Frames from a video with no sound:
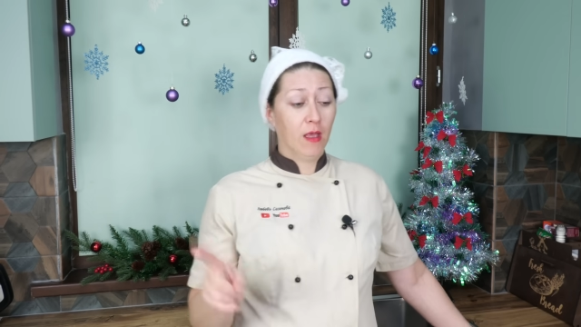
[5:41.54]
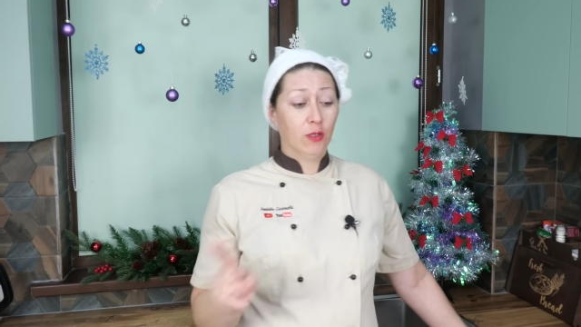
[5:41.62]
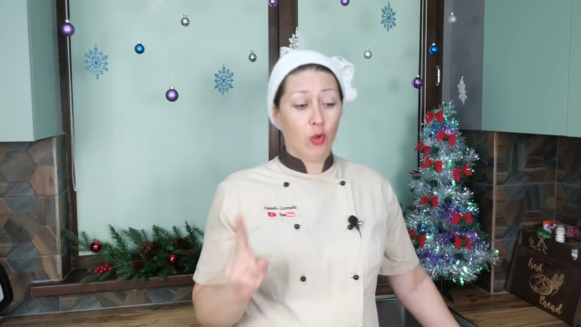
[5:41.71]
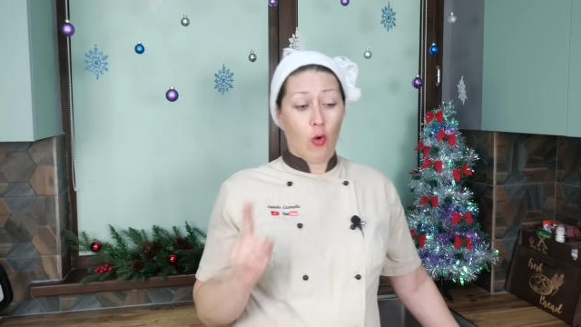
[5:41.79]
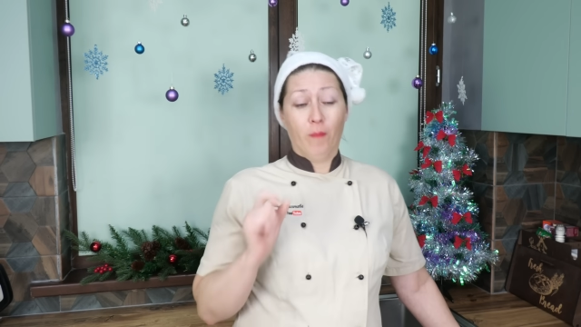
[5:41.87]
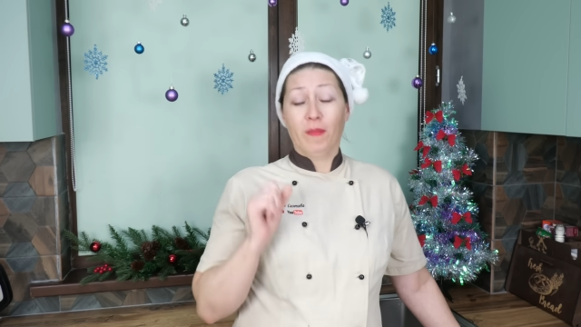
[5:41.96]

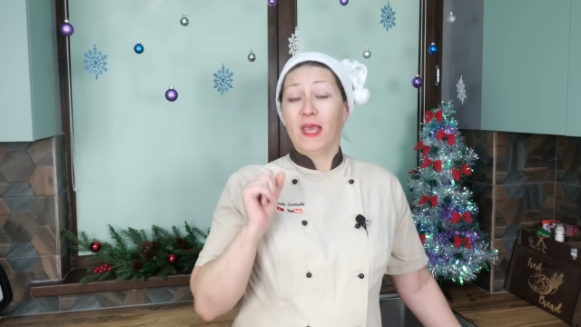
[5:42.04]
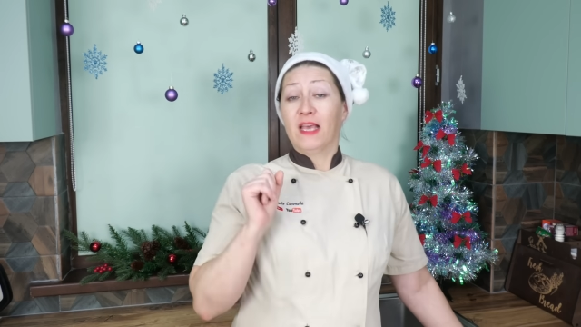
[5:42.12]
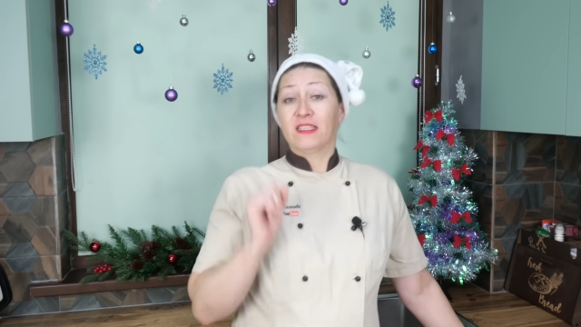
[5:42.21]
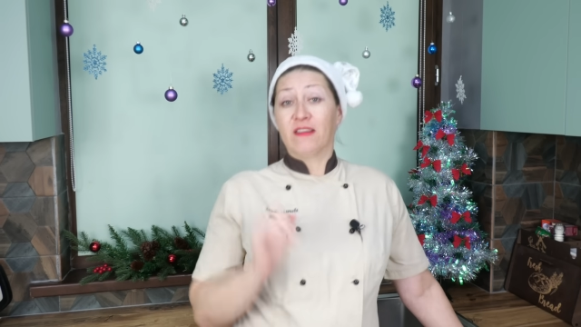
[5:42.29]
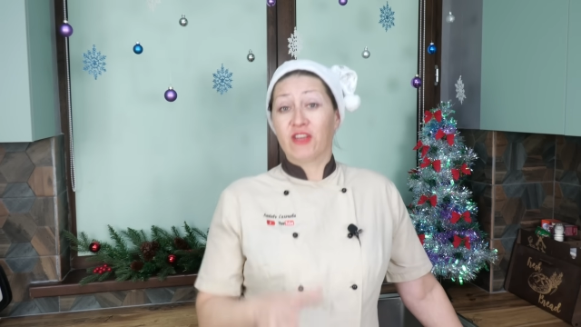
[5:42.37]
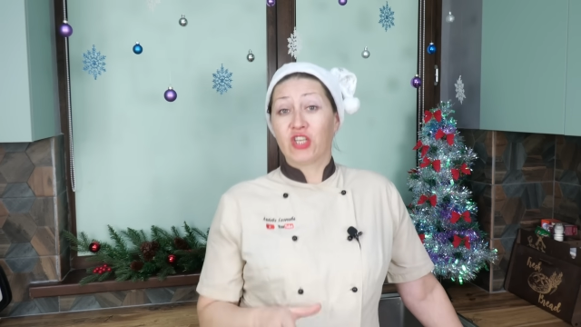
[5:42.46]
Но
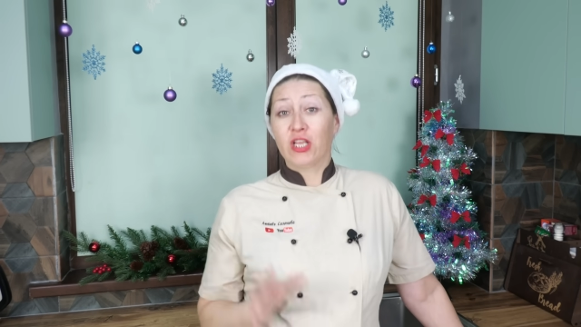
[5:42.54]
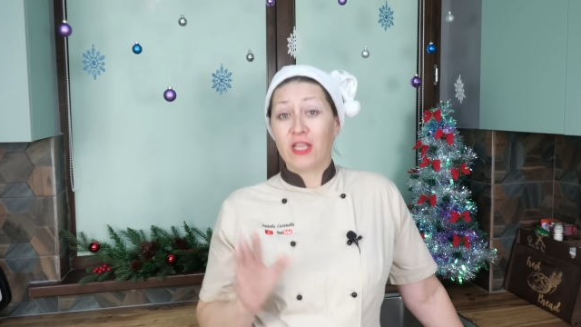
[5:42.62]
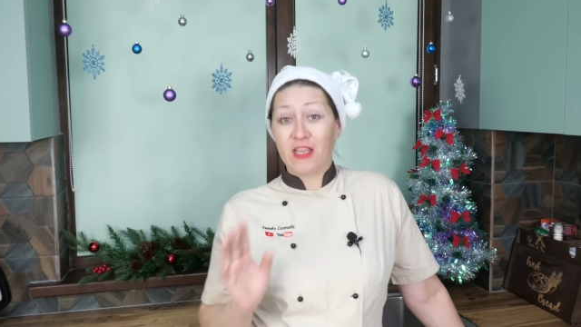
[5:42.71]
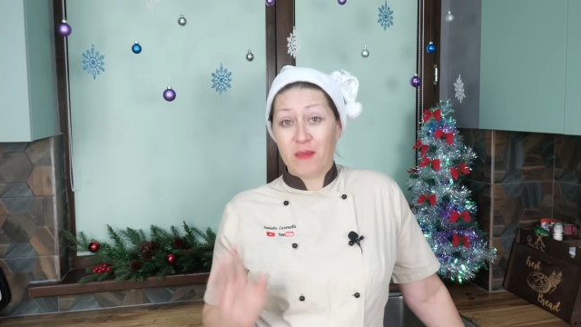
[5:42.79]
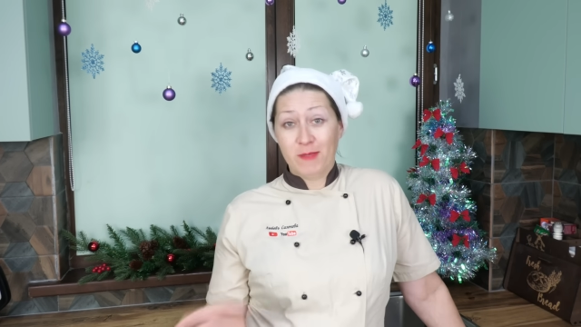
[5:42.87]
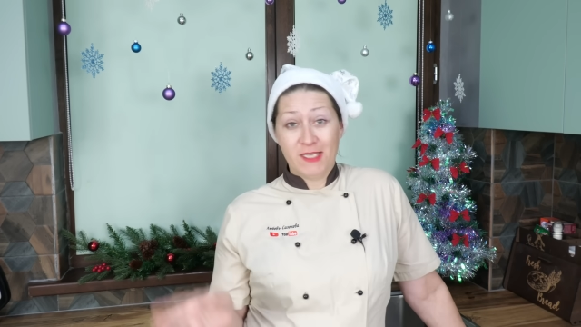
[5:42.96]

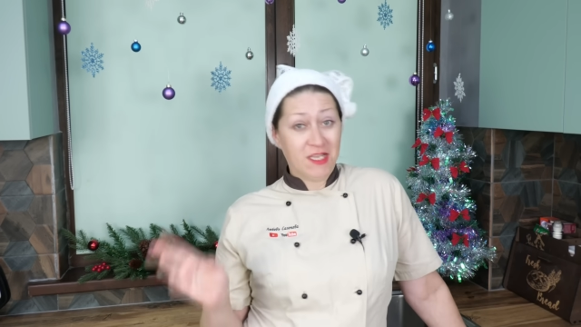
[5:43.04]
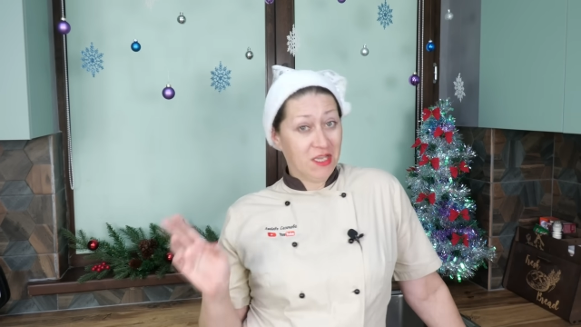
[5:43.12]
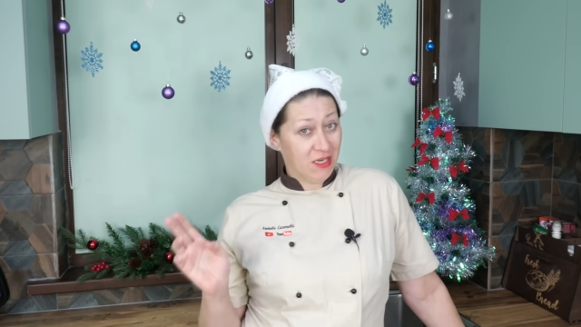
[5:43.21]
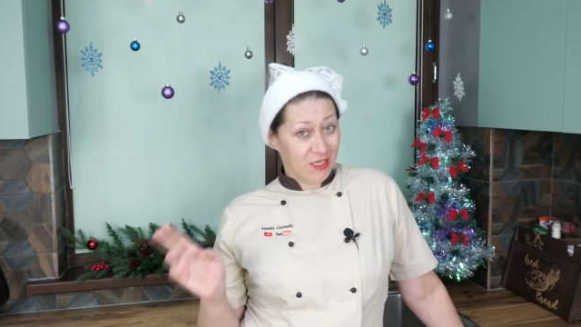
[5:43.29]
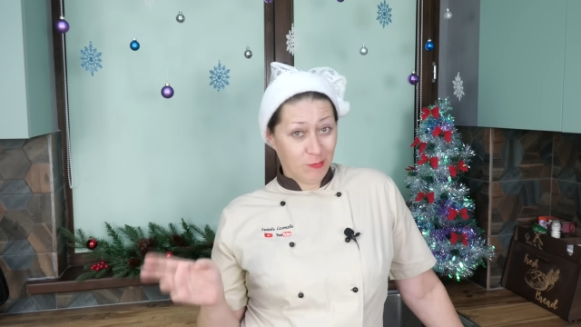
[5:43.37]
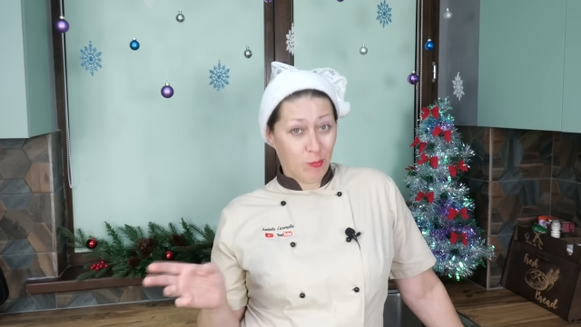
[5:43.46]
совершенно не
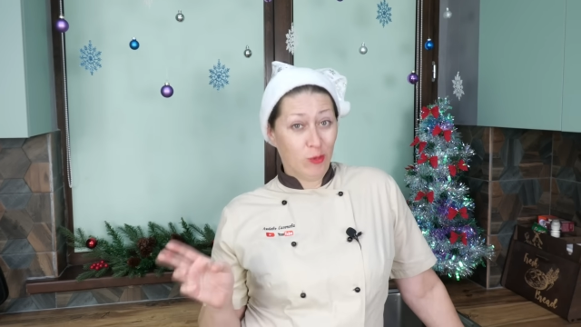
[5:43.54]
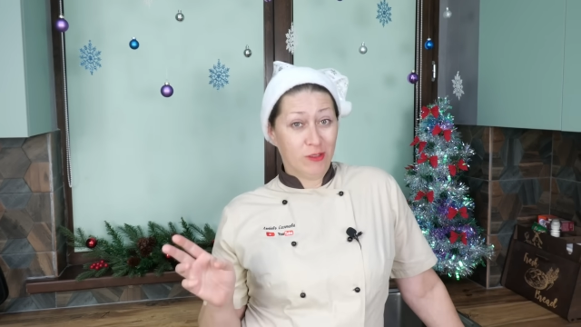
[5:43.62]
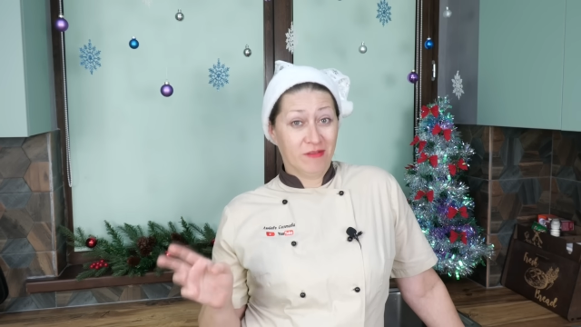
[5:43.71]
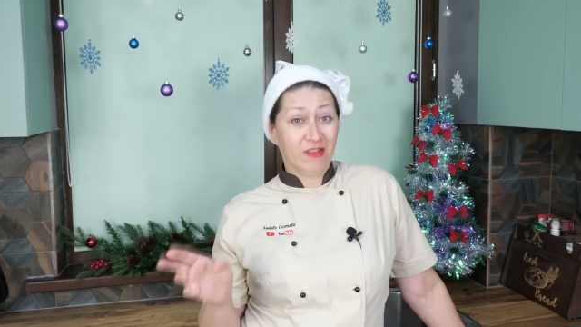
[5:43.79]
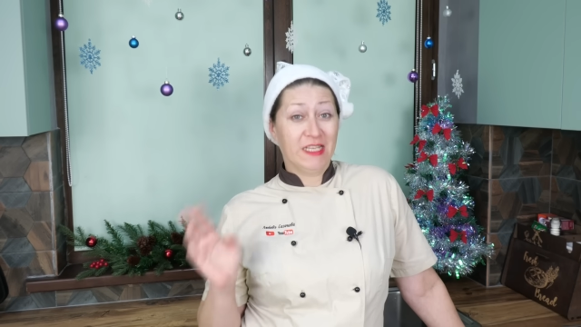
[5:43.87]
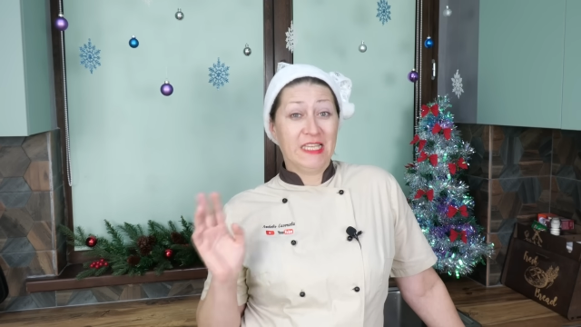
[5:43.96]
обязательно
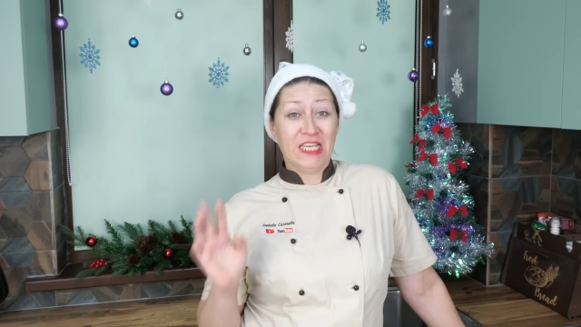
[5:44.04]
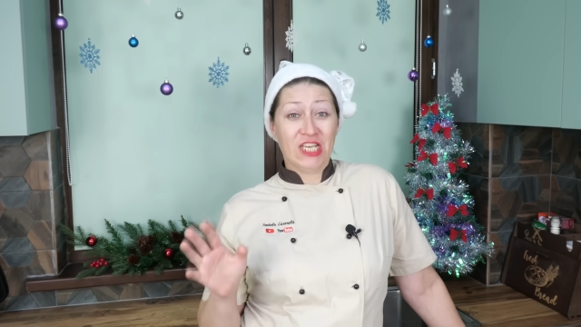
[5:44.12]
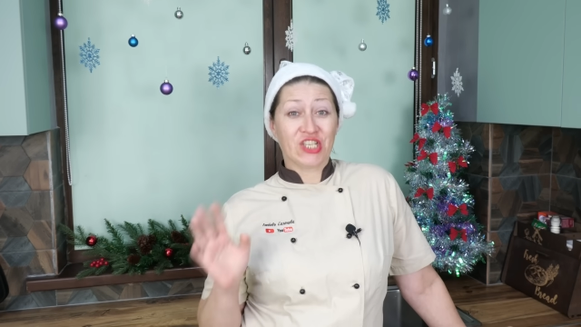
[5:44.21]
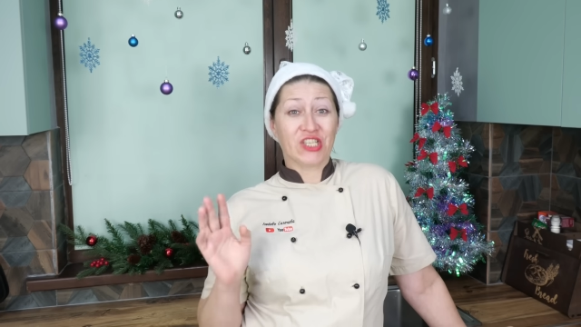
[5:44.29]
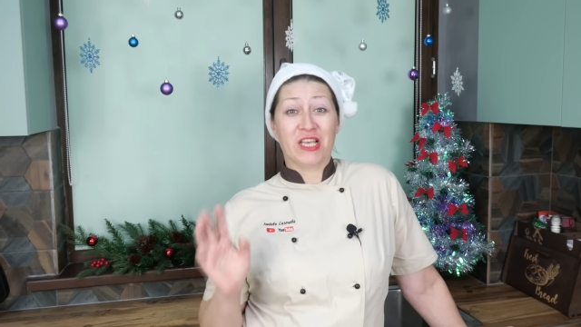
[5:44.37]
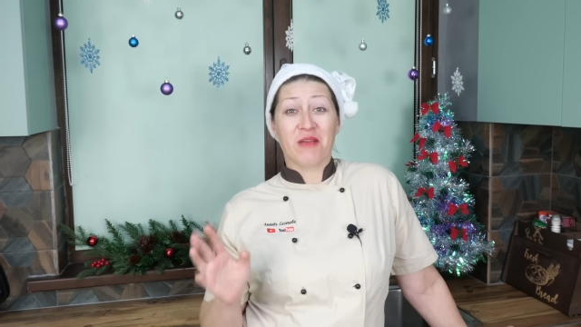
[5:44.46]
использовать
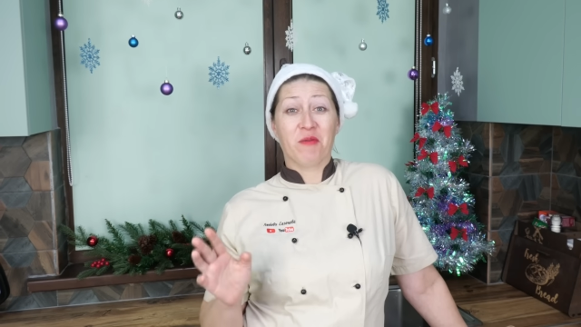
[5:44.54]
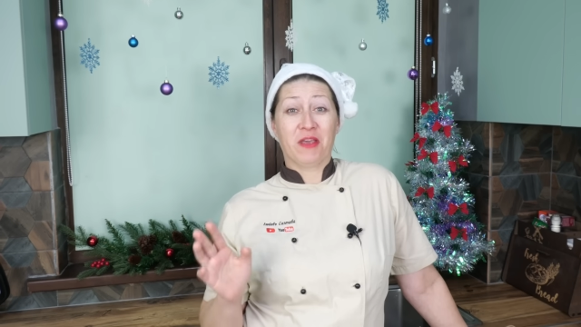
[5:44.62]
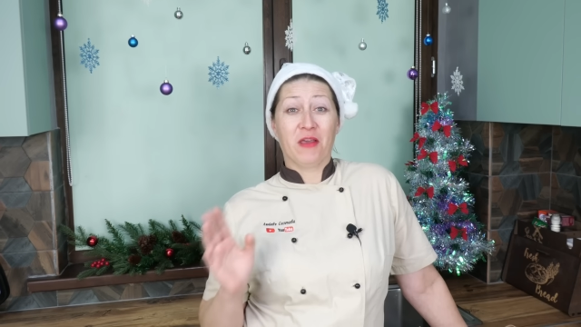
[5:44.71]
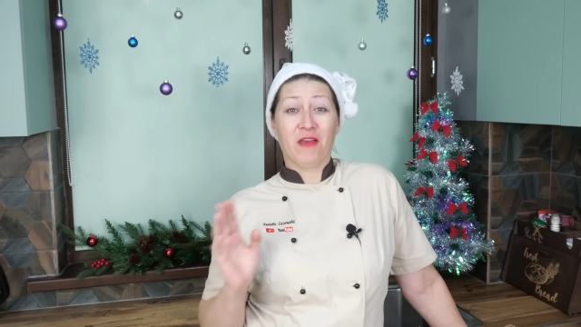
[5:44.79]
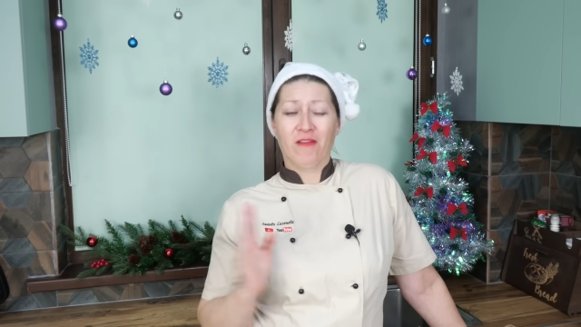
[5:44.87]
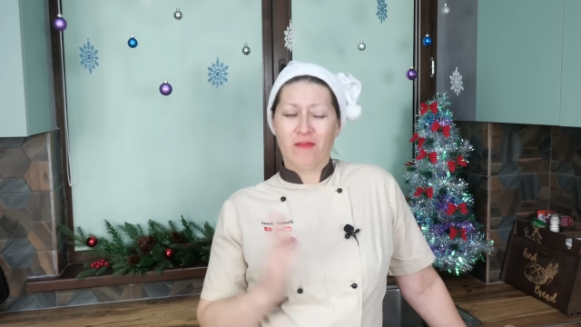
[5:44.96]
те же
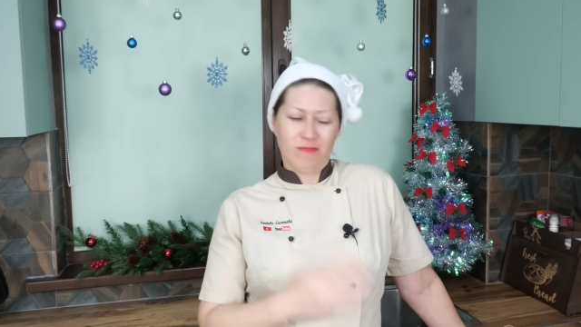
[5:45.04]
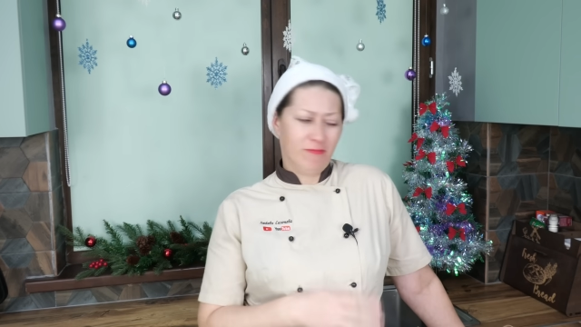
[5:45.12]
самые